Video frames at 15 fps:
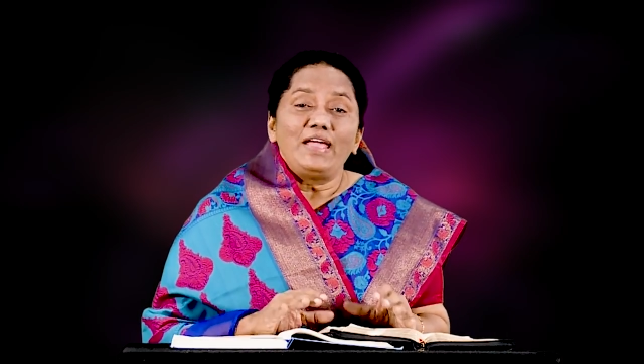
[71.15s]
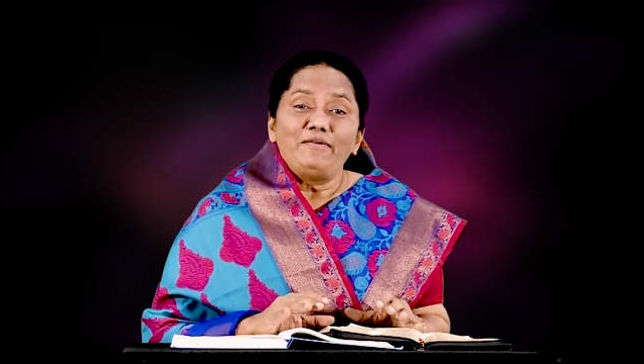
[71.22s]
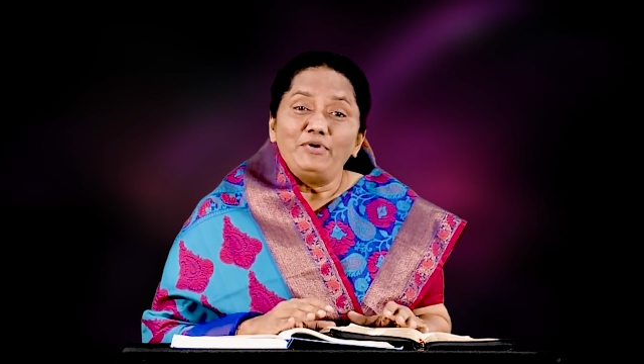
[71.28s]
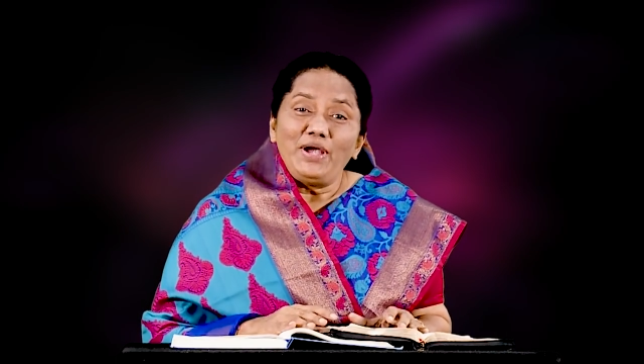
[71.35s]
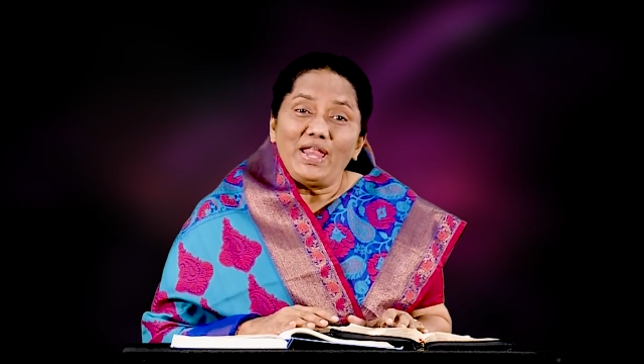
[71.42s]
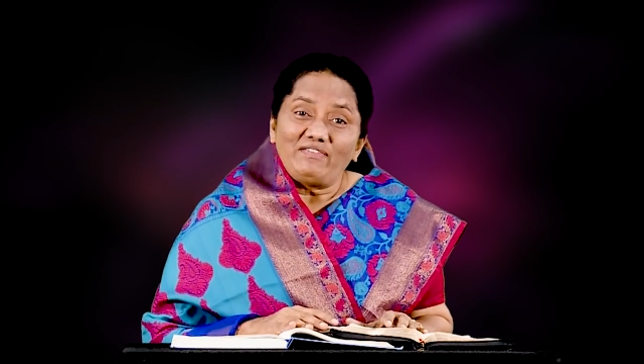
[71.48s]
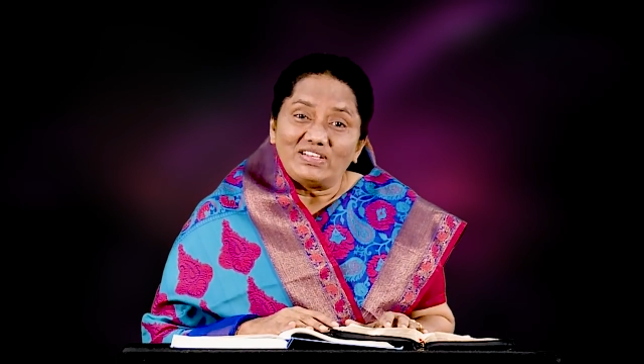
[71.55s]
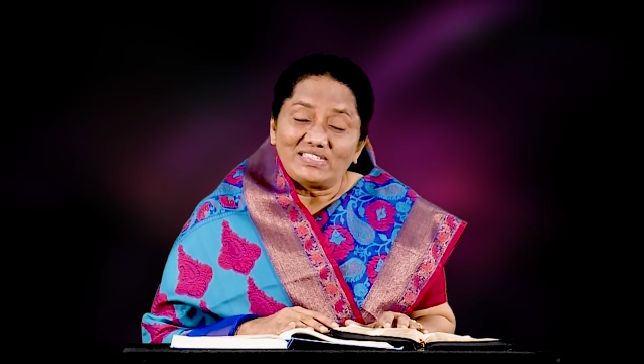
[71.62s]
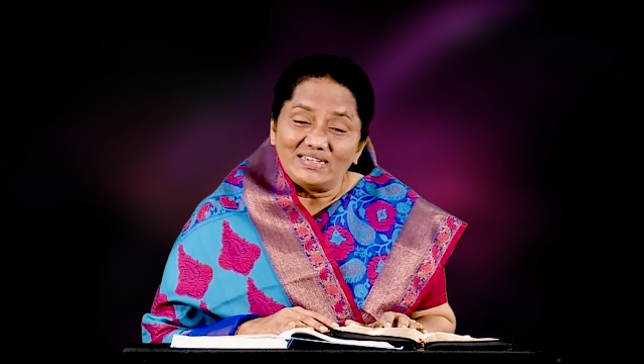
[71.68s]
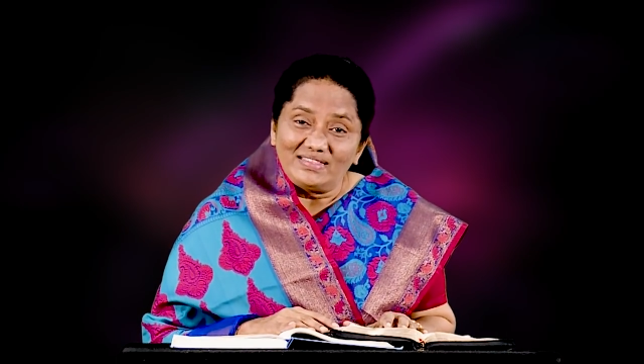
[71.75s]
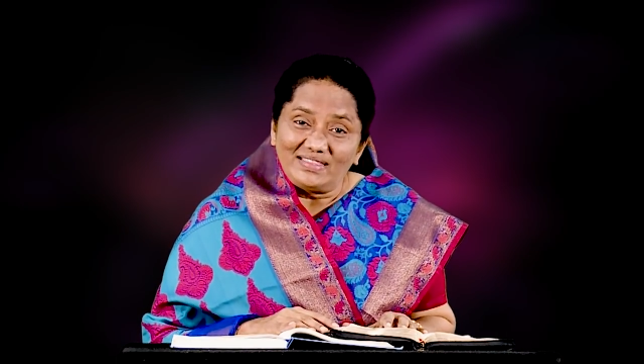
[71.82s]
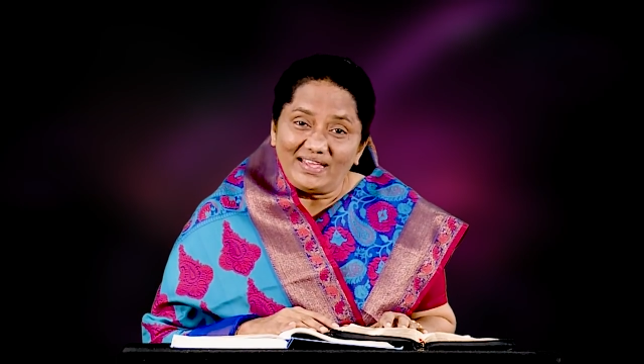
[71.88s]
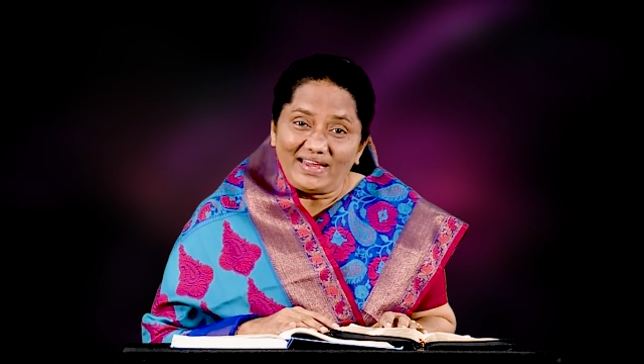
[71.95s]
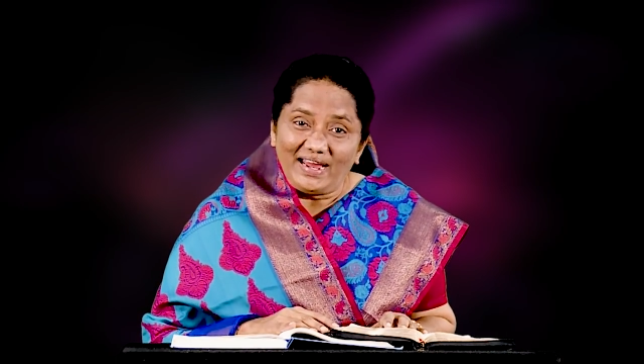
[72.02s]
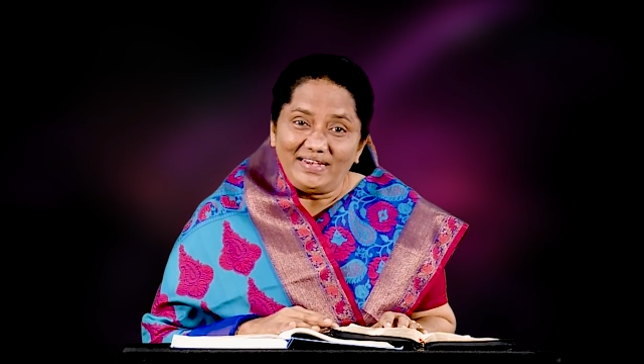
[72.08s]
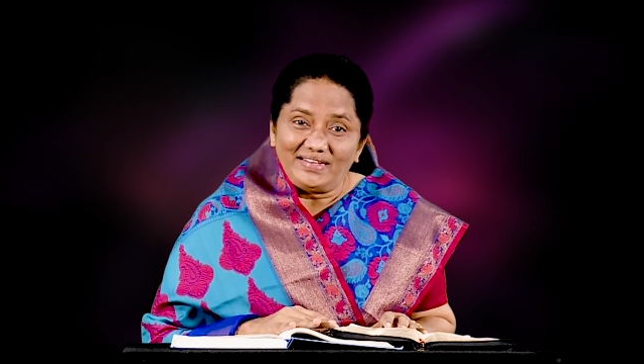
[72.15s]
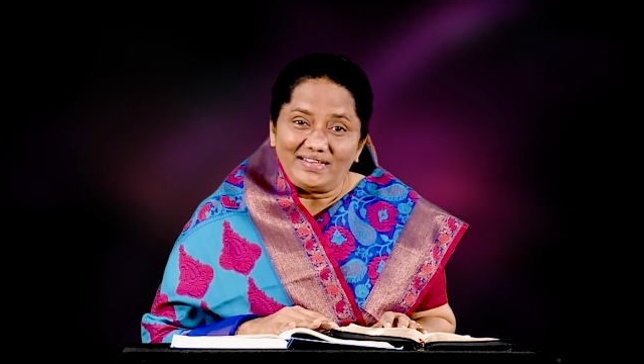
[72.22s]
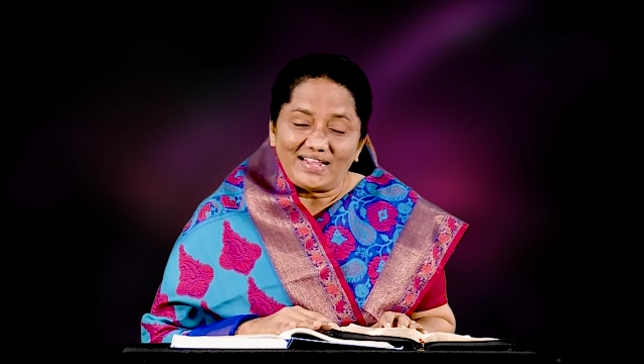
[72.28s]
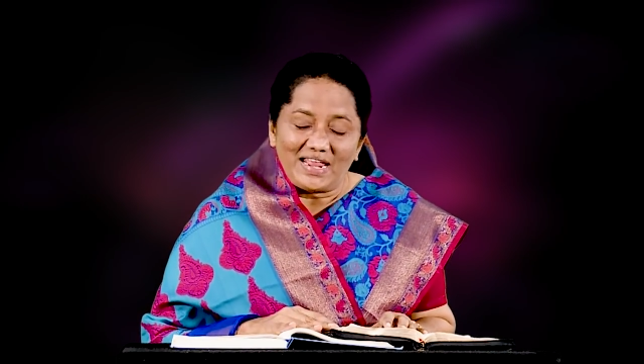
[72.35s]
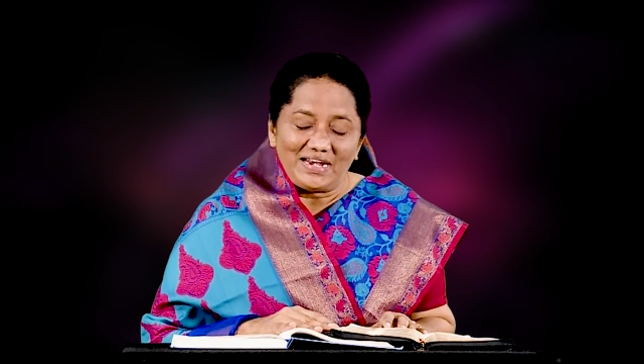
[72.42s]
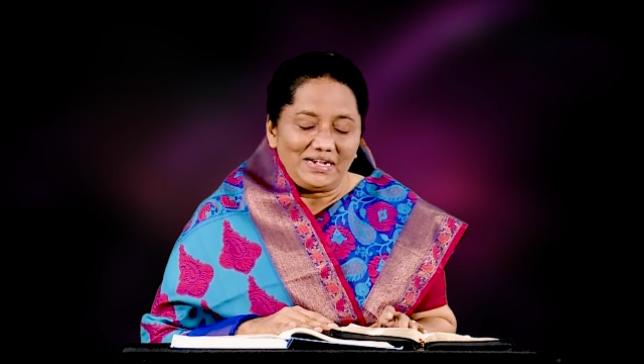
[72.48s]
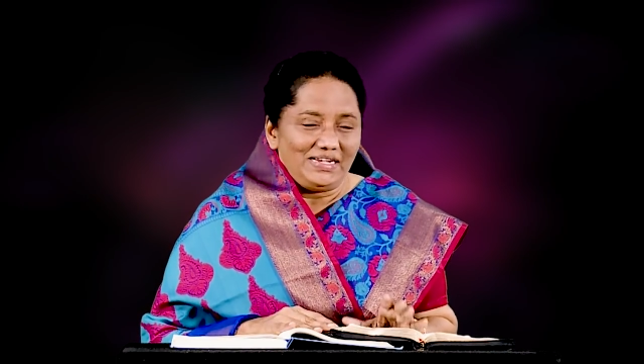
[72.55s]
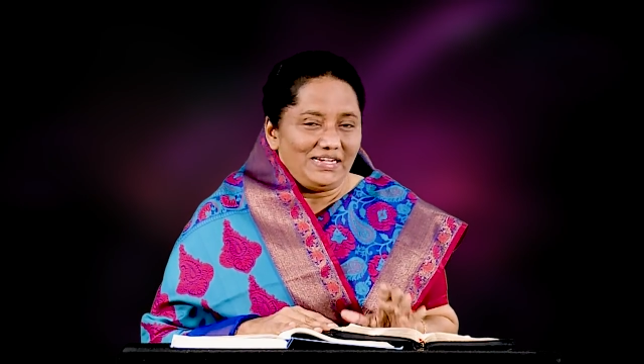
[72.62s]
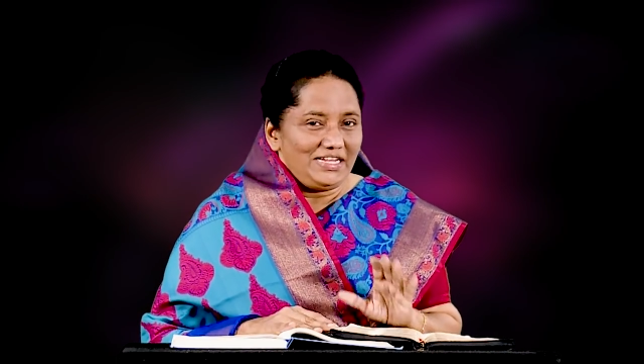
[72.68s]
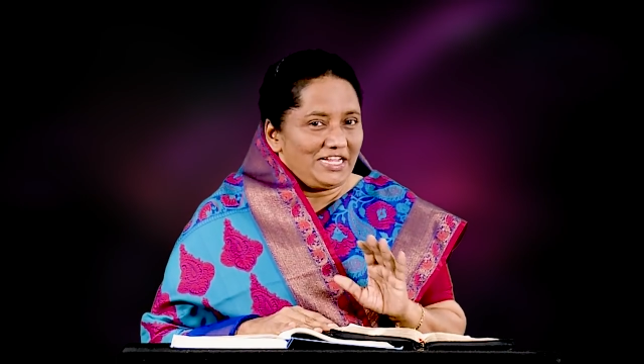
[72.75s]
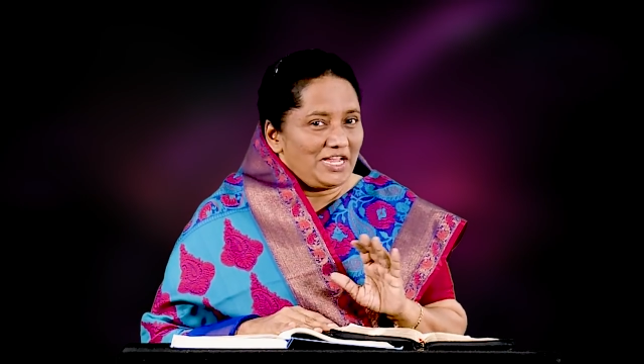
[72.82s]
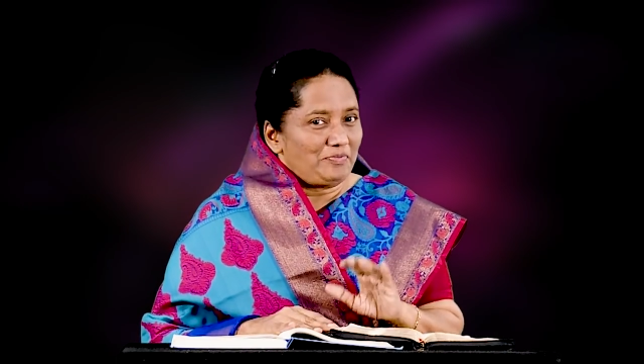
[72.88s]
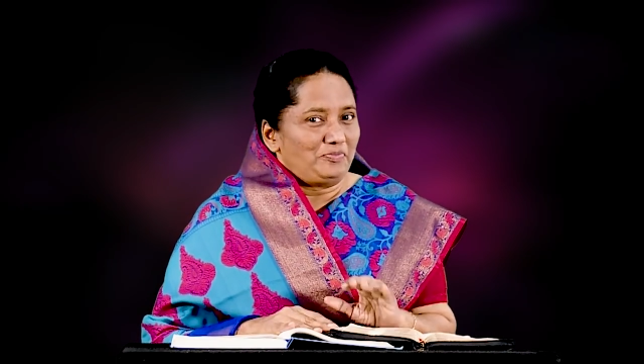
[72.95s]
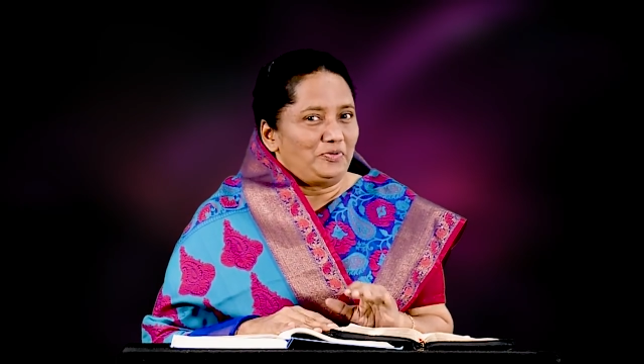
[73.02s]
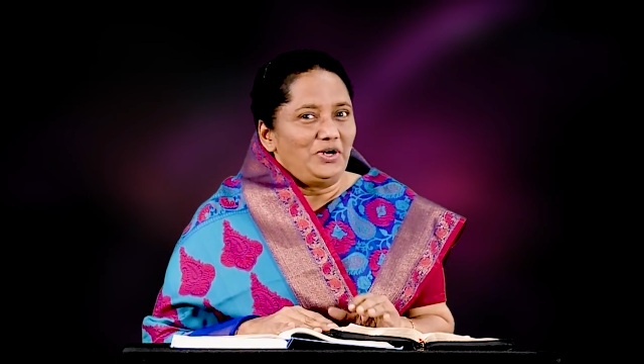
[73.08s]
தேவனுடைய வசனத்தை கேட்கிறார்கள்
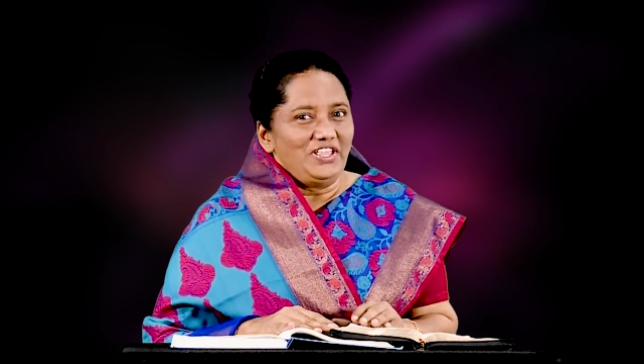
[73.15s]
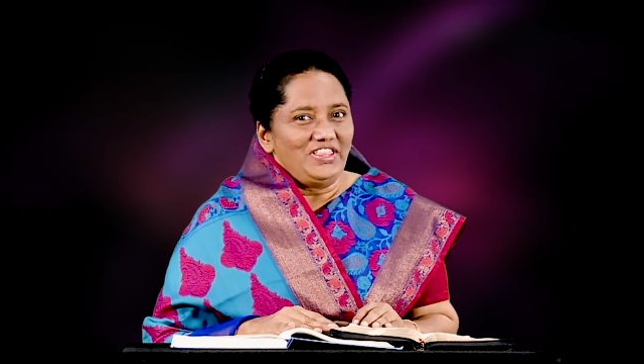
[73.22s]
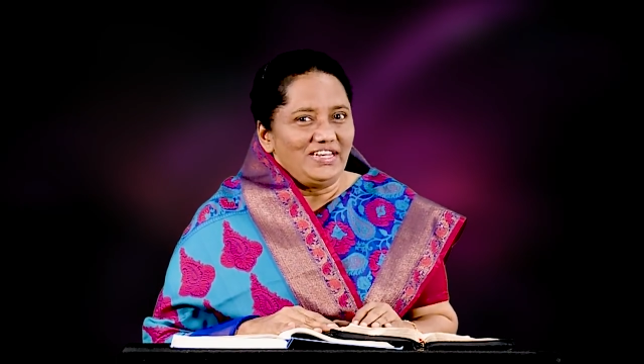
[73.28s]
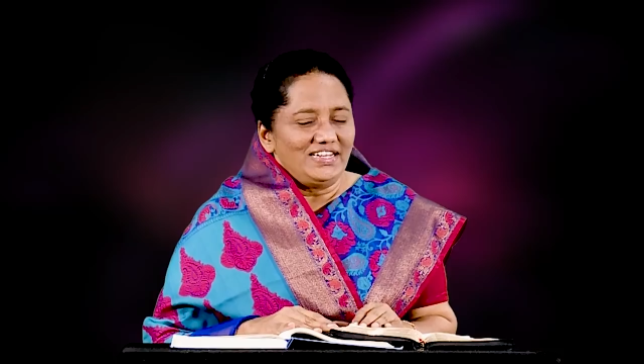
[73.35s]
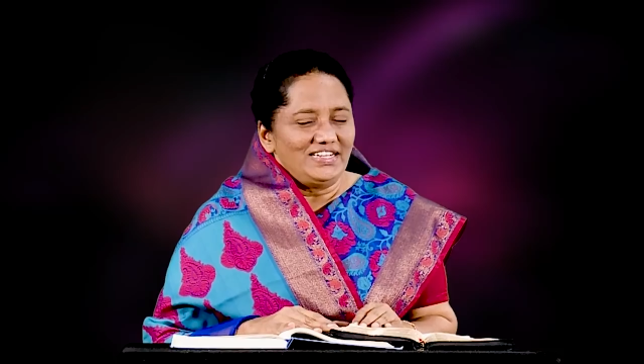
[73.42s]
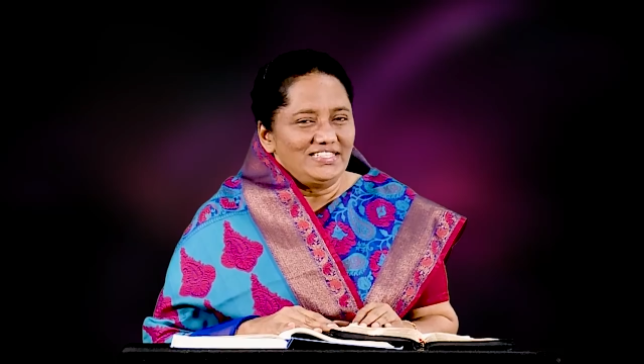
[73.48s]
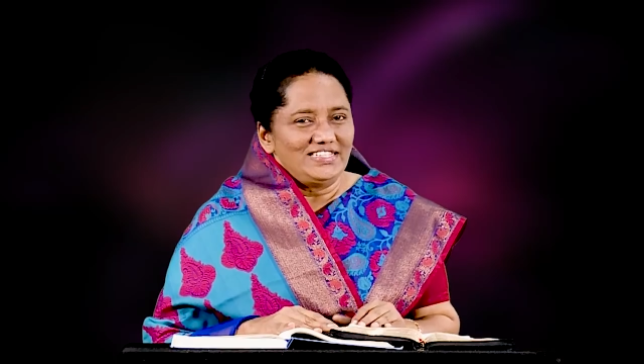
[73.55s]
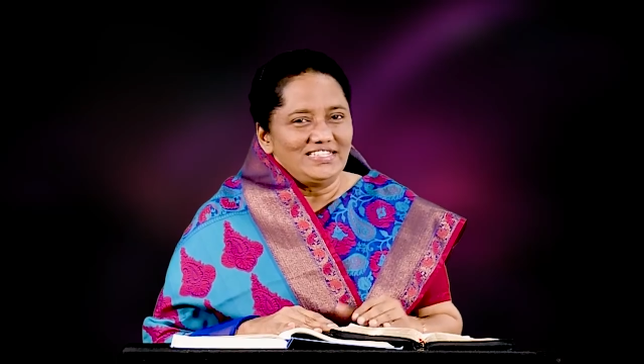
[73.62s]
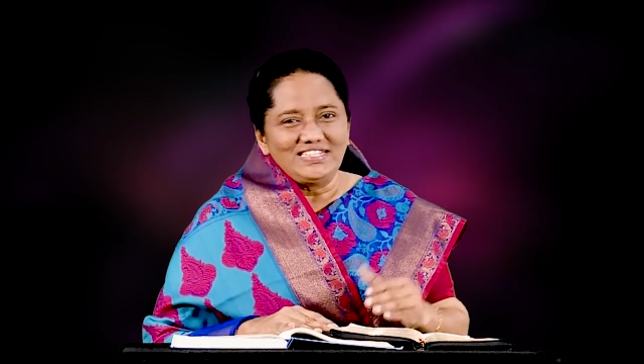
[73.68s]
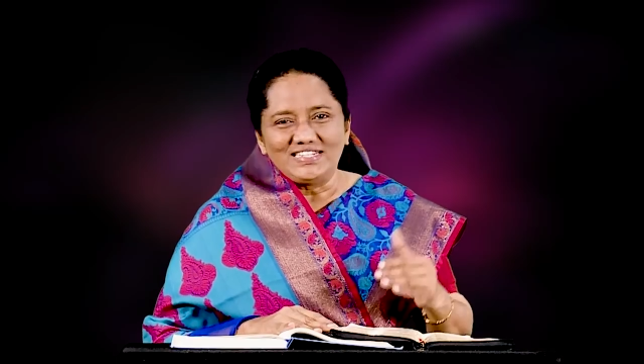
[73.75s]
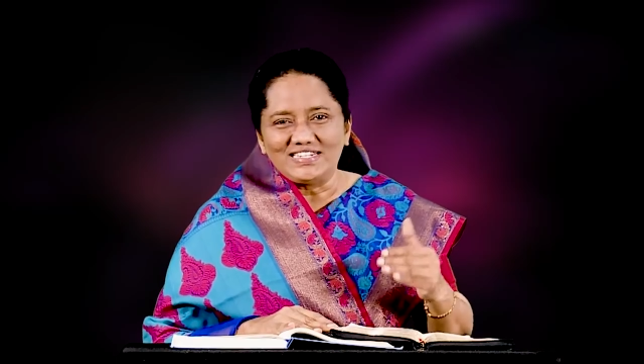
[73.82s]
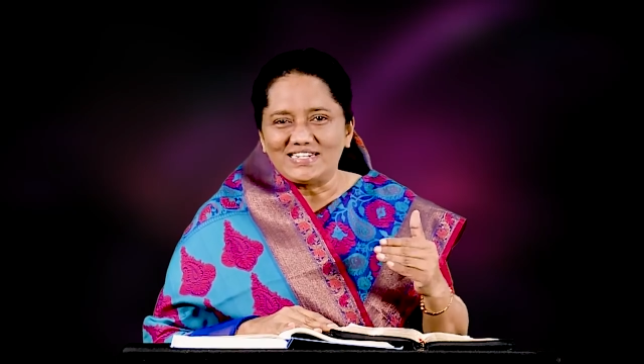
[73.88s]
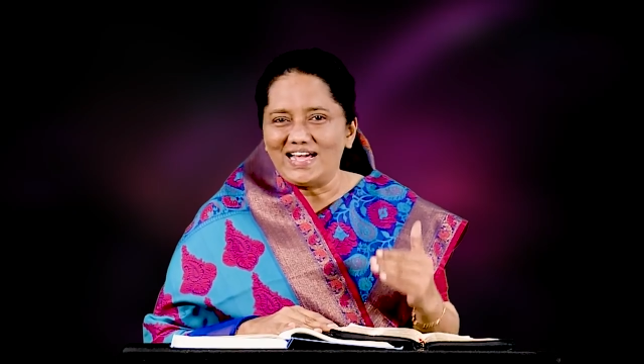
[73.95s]
எப்பொழுதிலிருந்து